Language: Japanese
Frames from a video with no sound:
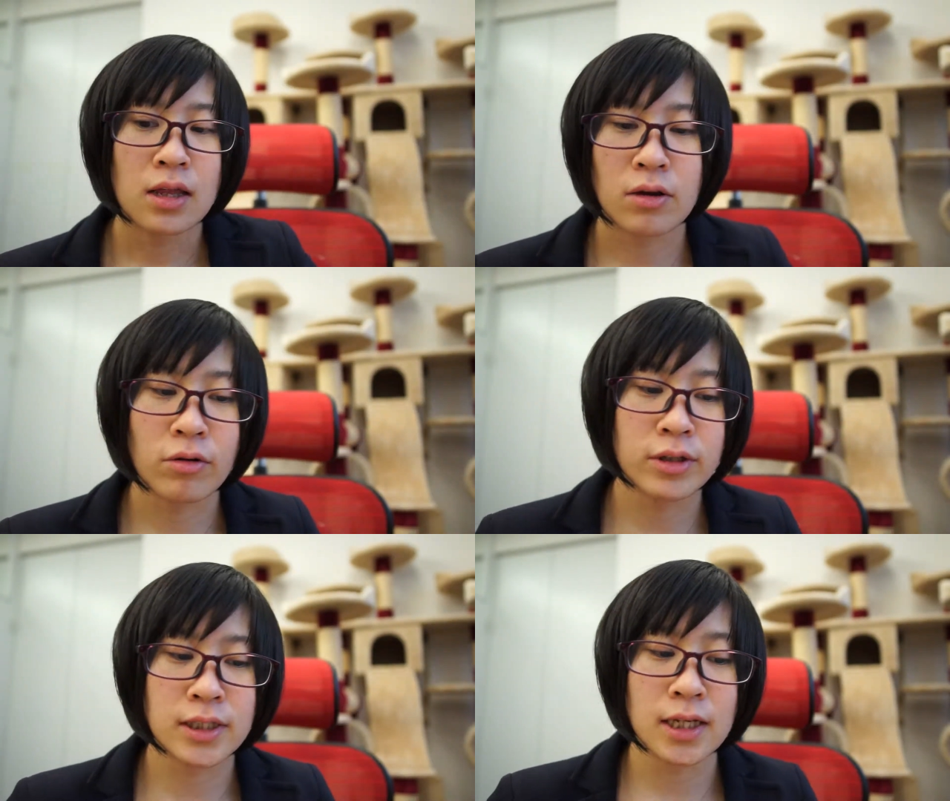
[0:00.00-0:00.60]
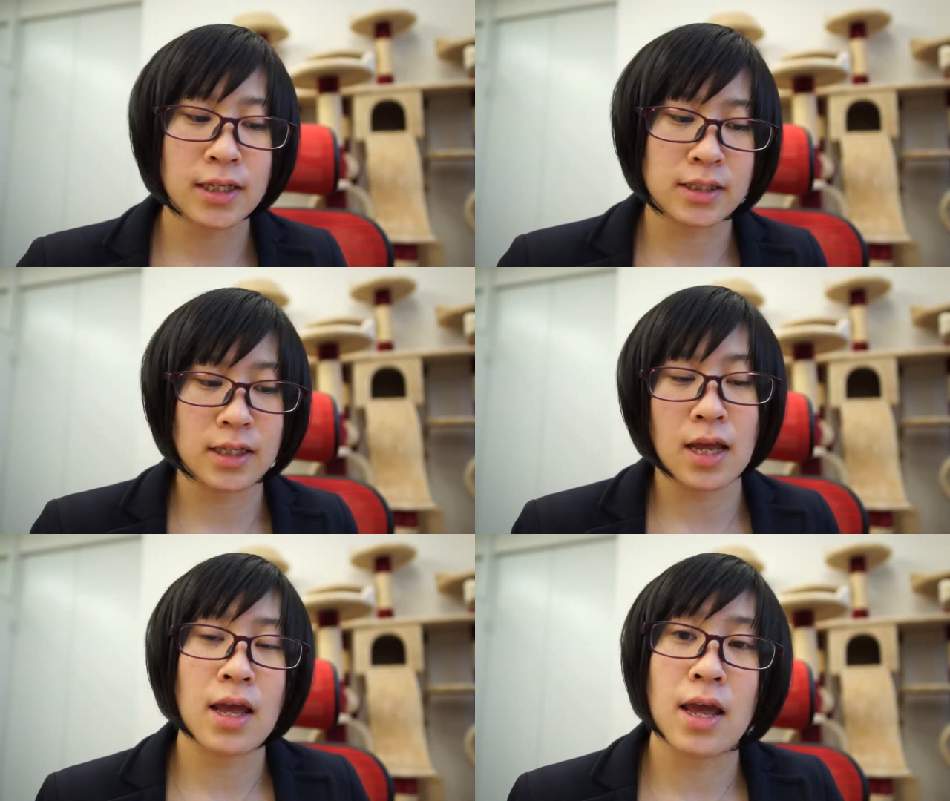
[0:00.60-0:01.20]
で、こうしたです
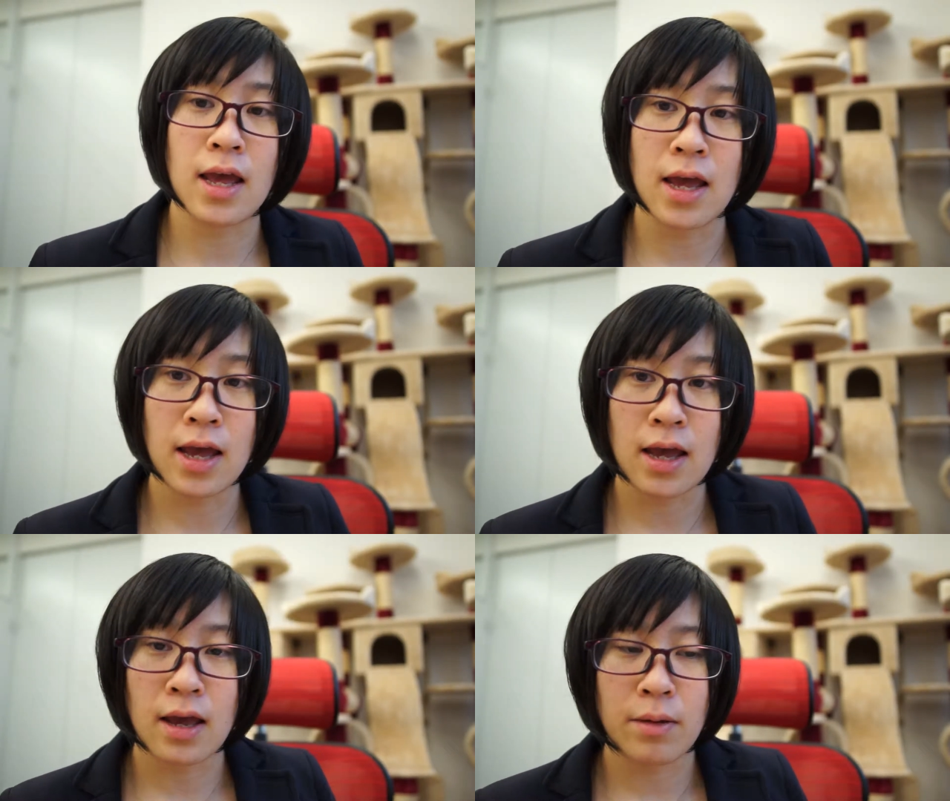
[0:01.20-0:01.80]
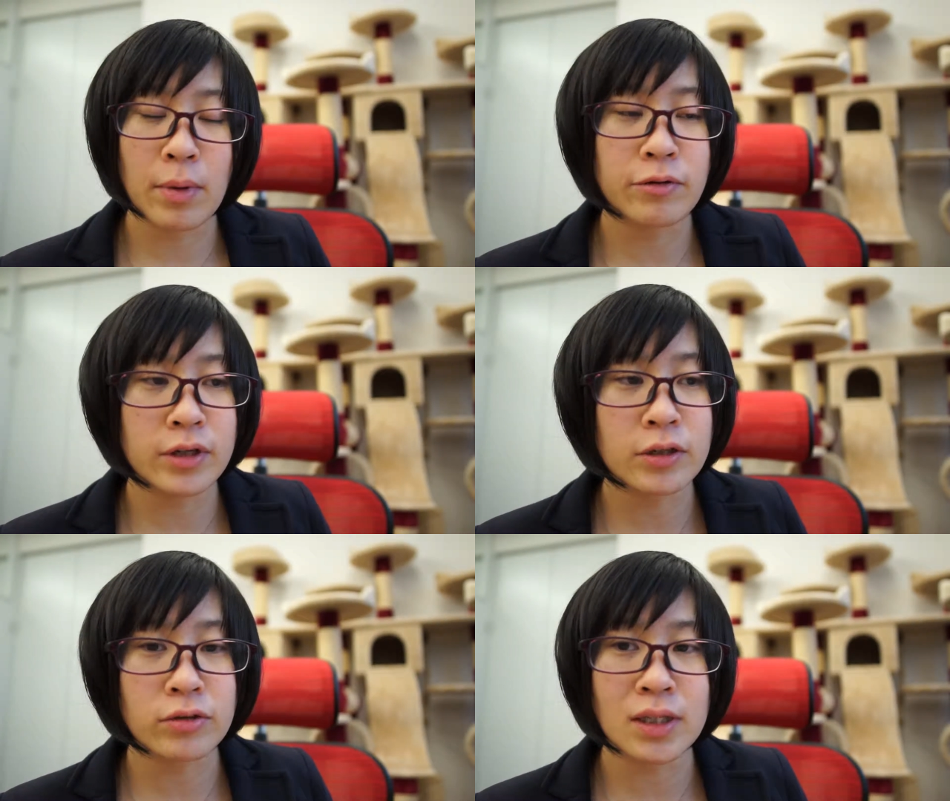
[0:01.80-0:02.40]
ね、
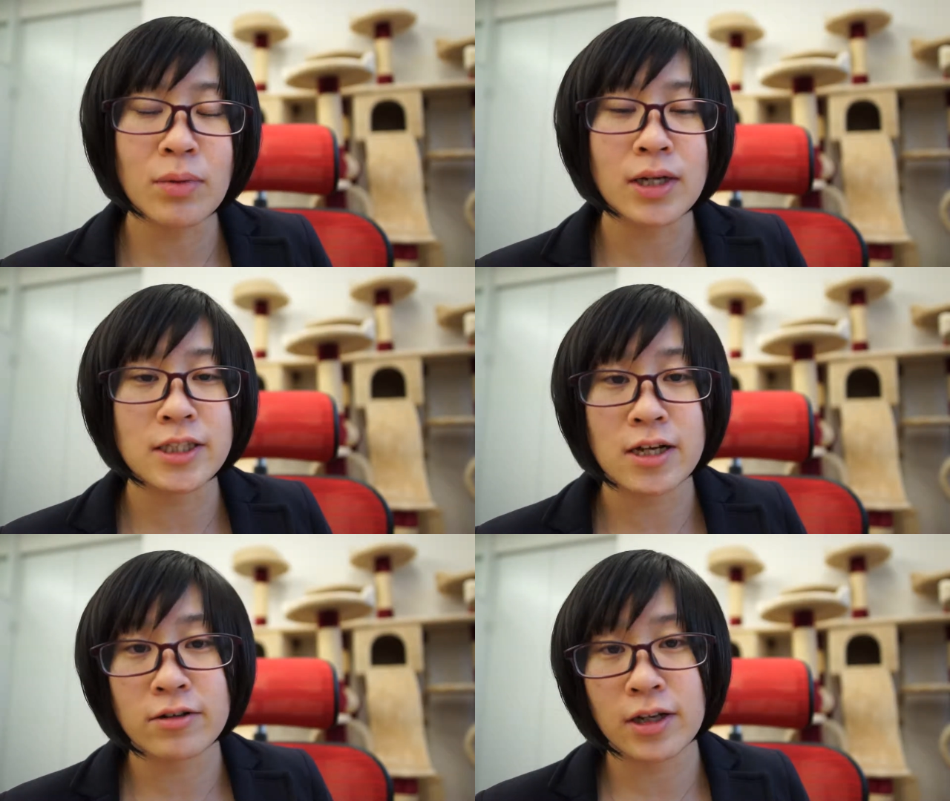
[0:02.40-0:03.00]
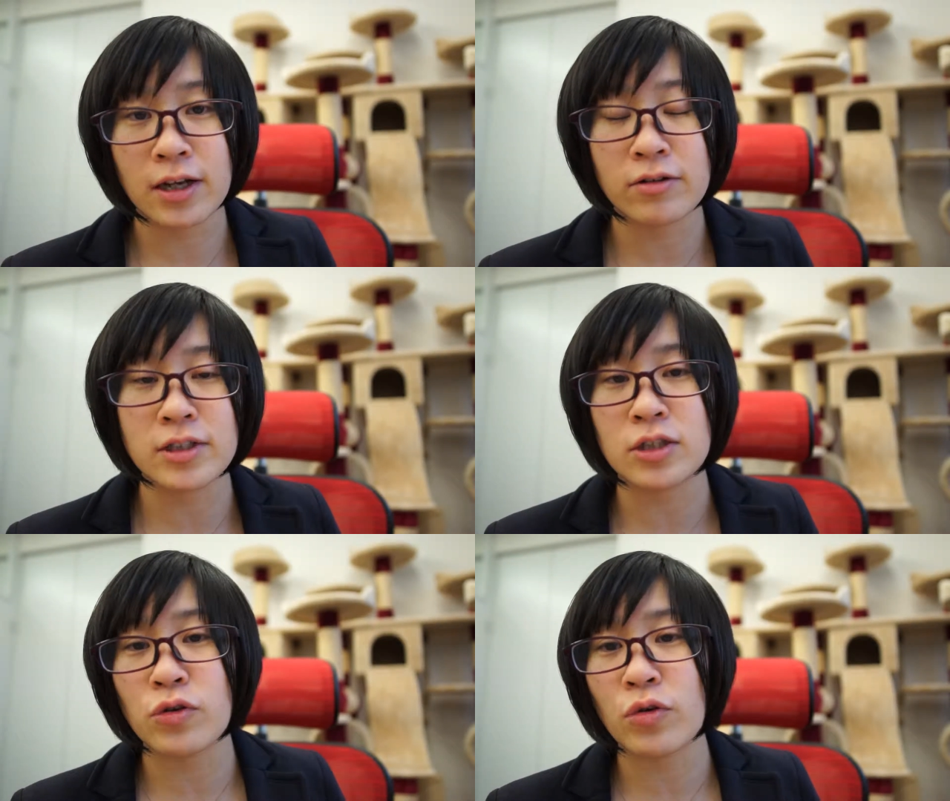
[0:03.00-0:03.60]
フリーとしても活躍できる
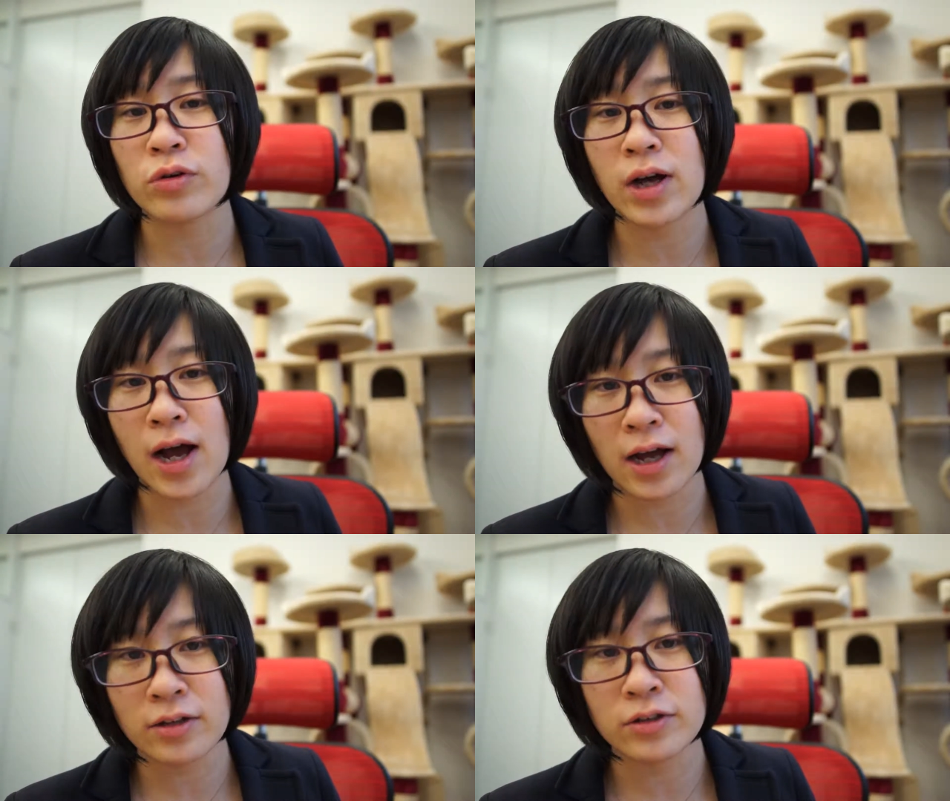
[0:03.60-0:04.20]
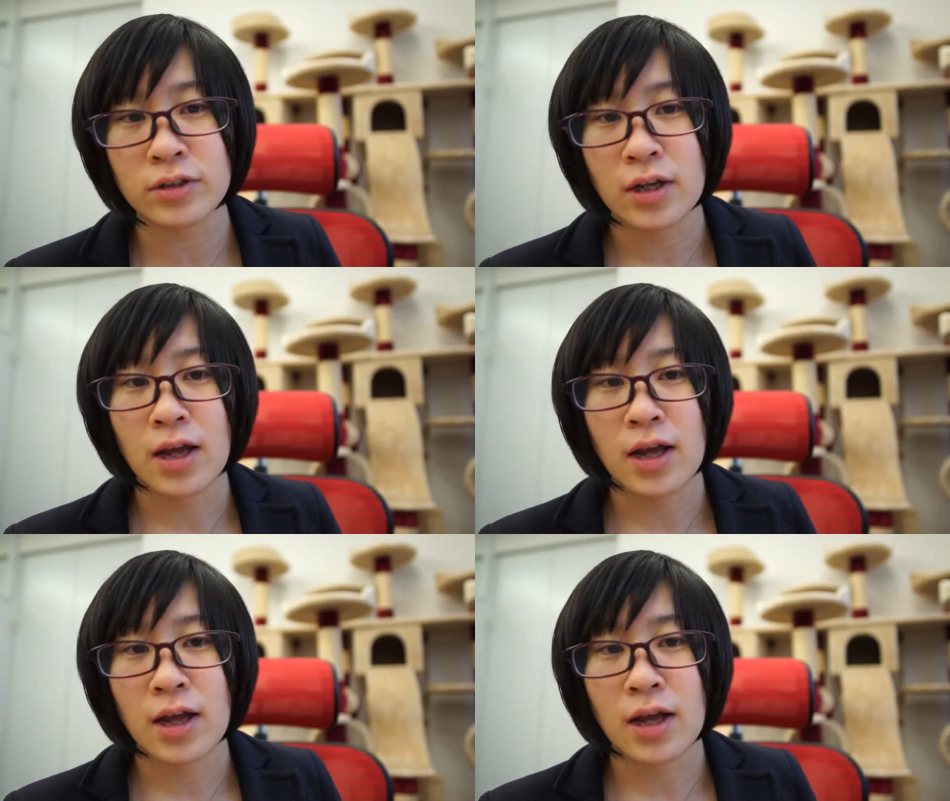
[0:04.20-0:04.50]
実力がある、